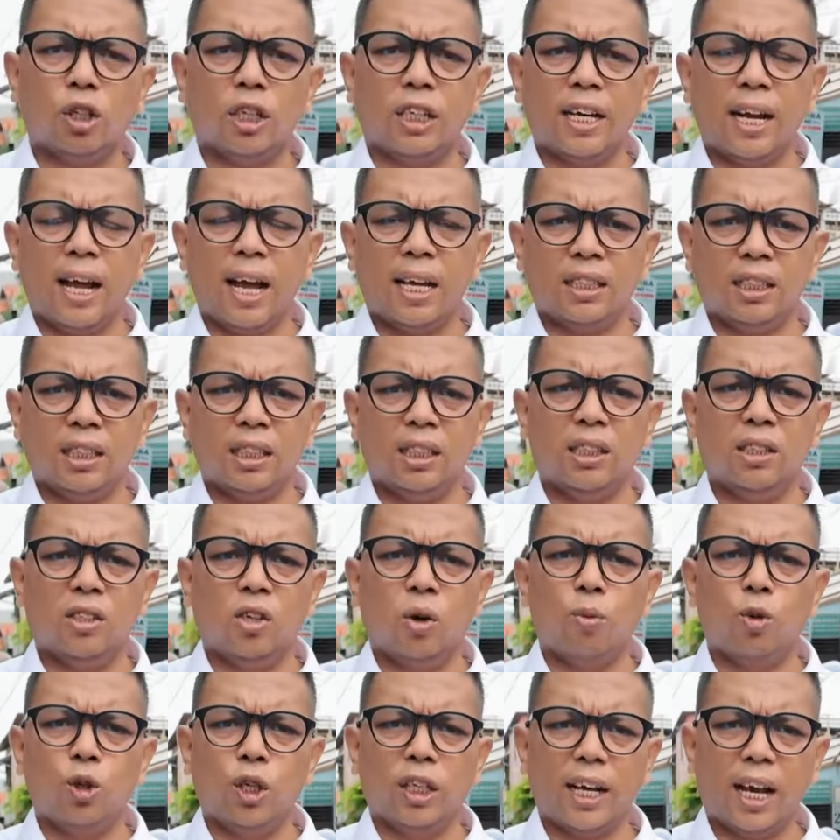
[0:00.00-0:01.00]
koordinasi
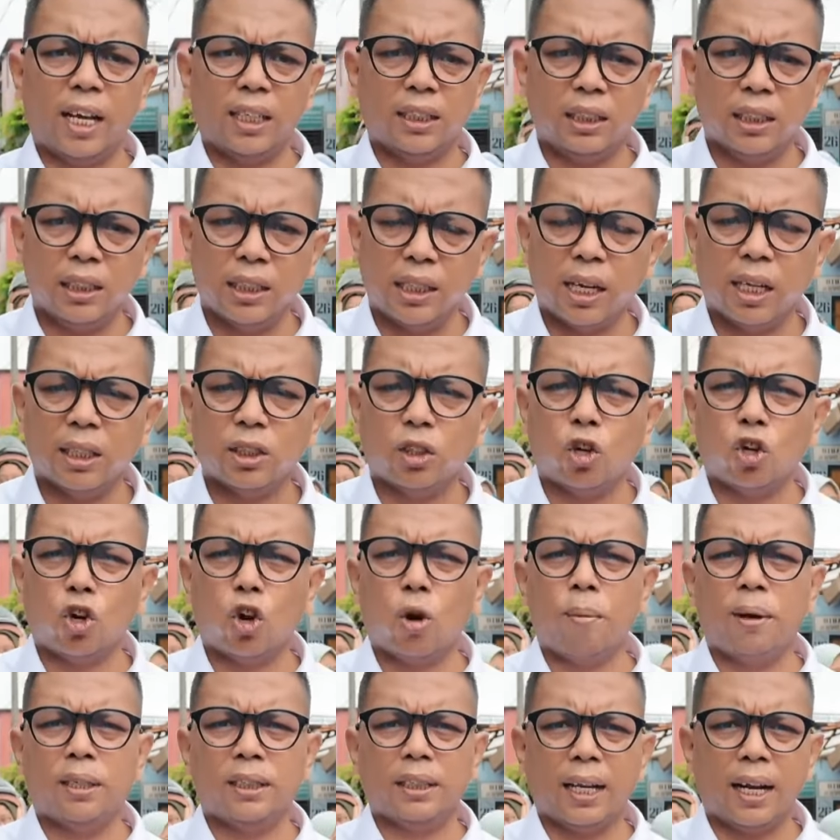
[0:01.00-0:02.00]
komunikasi dengan
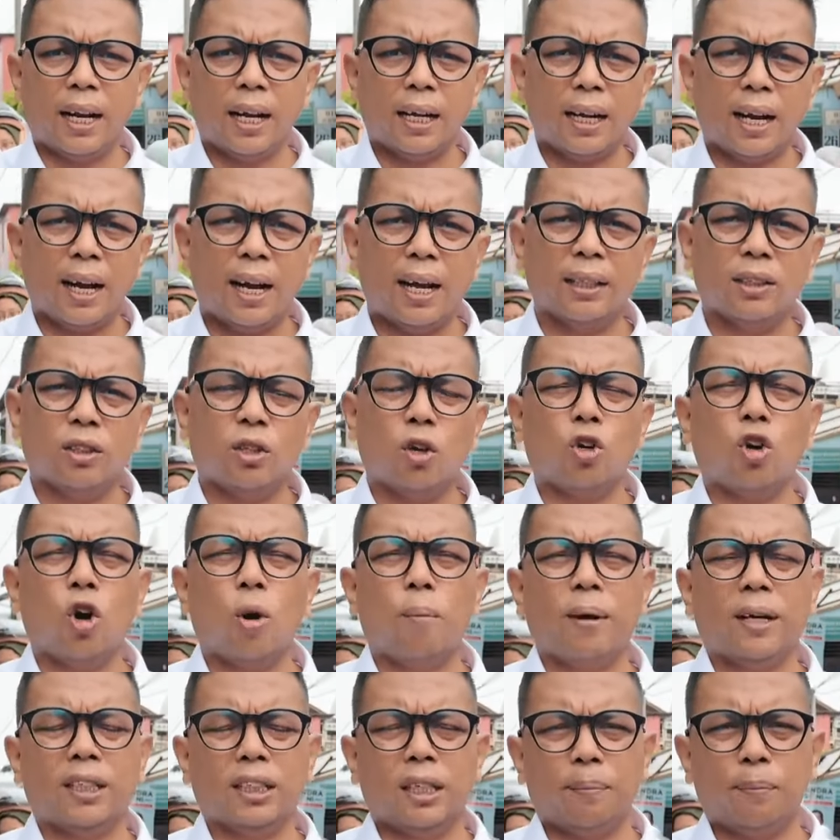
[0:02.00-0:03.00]
tokoh masyarakat,
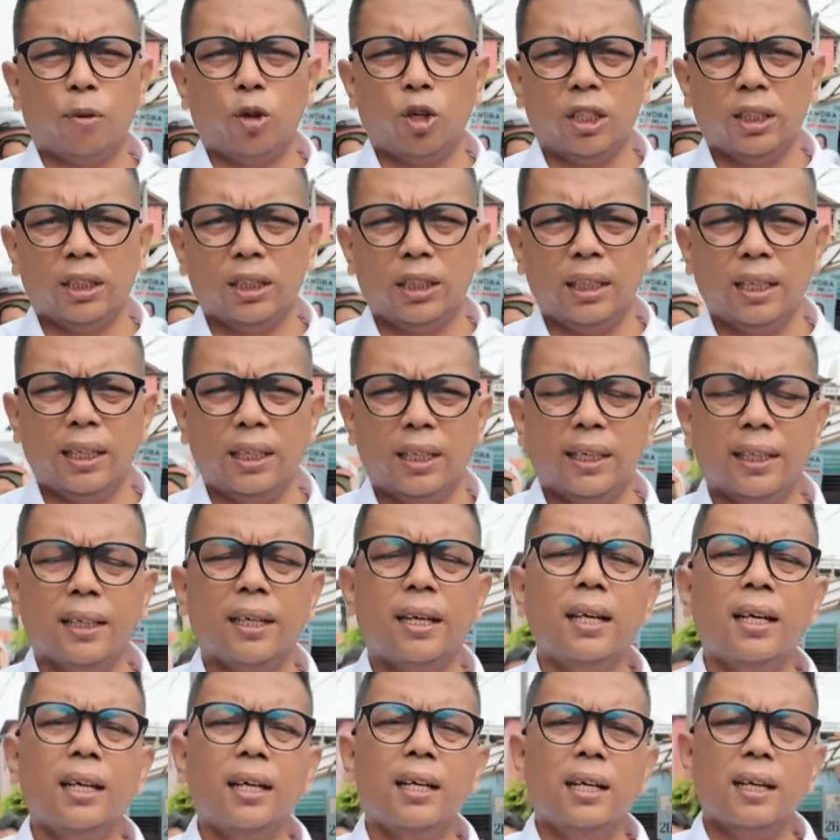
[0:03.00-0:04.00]
tokoh partai politik,
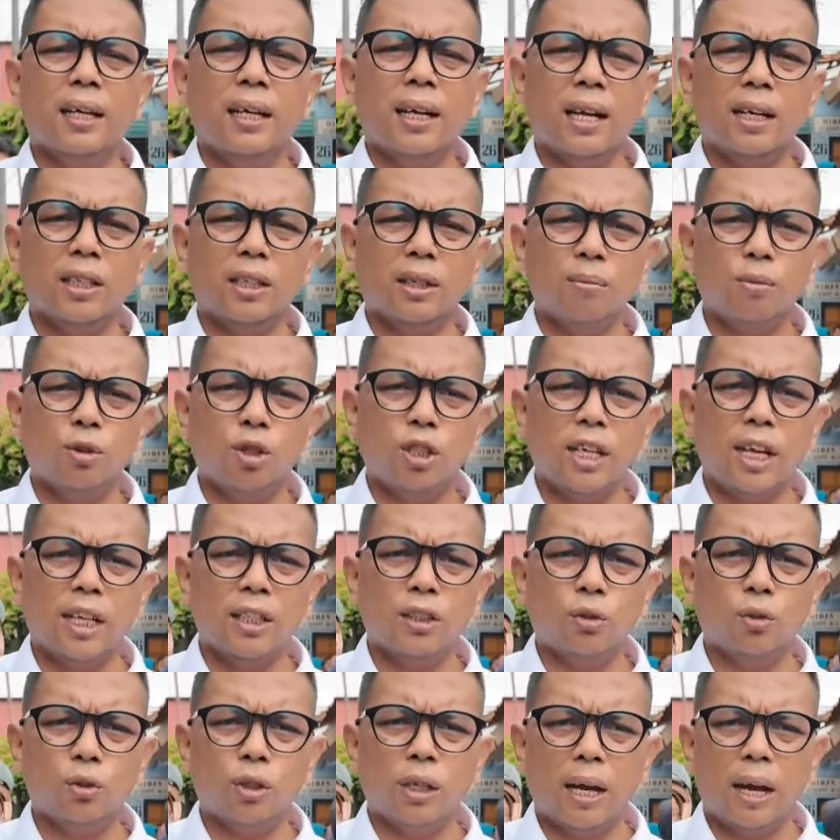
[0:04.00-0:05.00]
dan
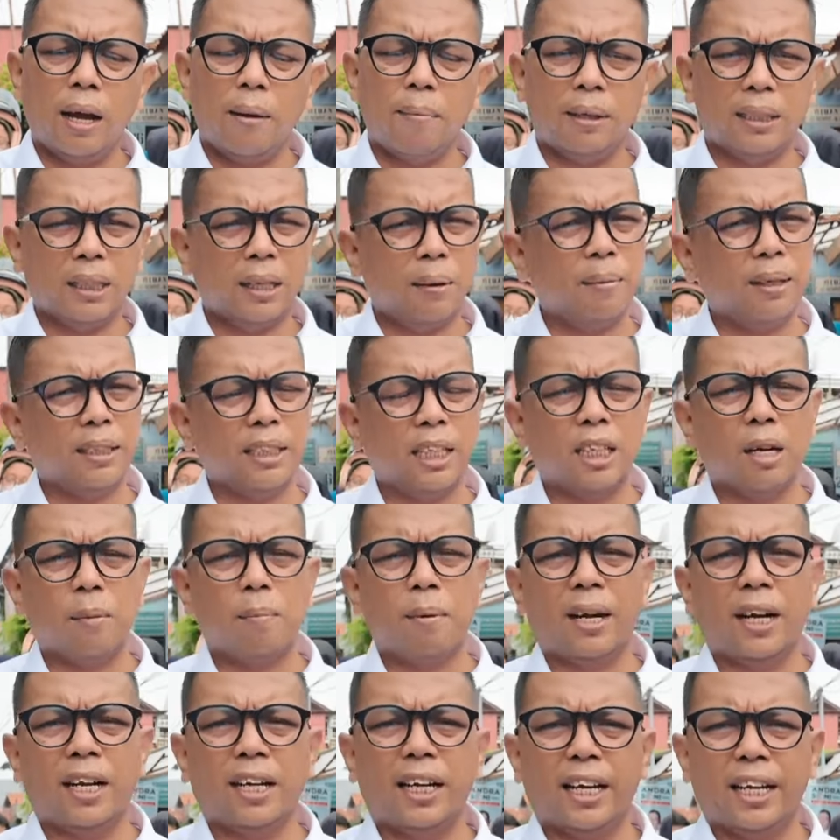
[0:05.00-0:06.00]
kemudian juga mantan-mantan
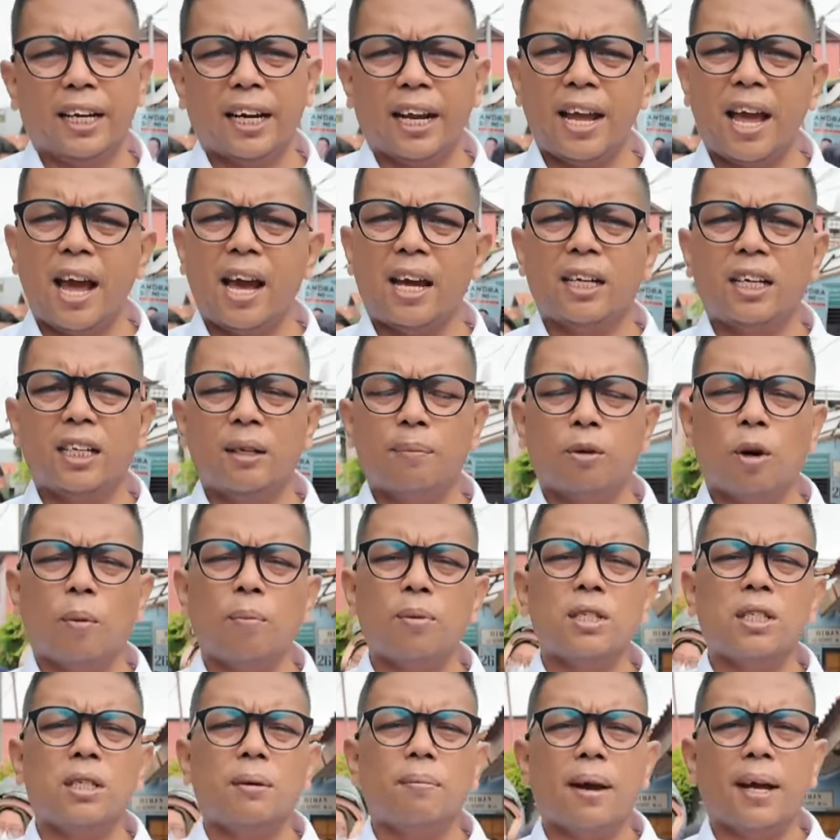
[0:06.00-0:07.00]
kepala daerah yang ada di
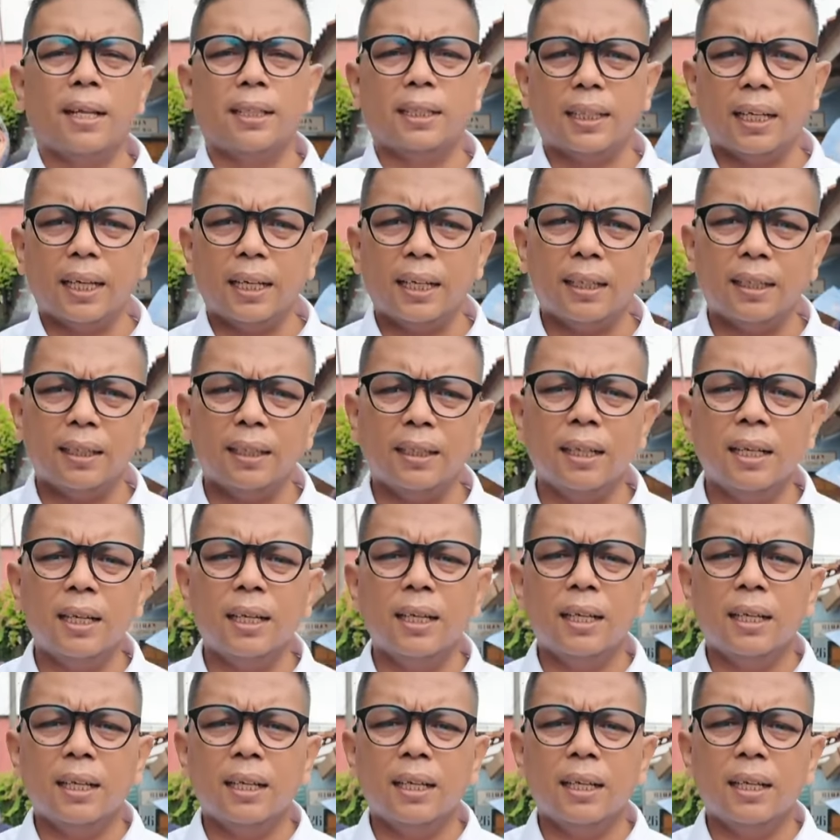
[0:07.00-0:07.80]
Provinsi Banten.